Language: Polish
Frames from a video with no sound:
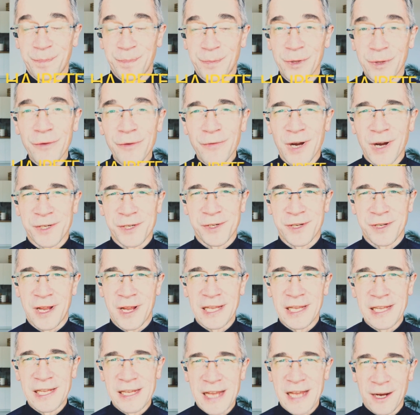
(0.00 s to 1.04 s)
No właśnie,
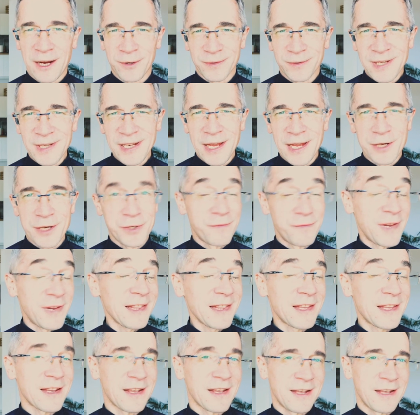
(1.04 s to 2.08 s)
i jako takie
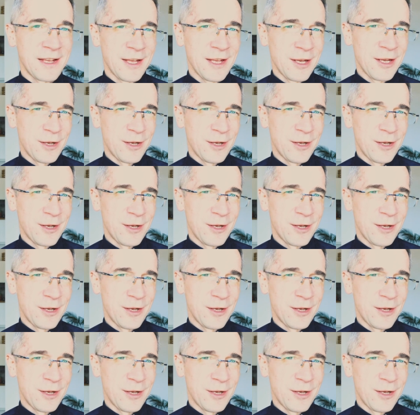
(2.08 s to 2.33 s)
świetnie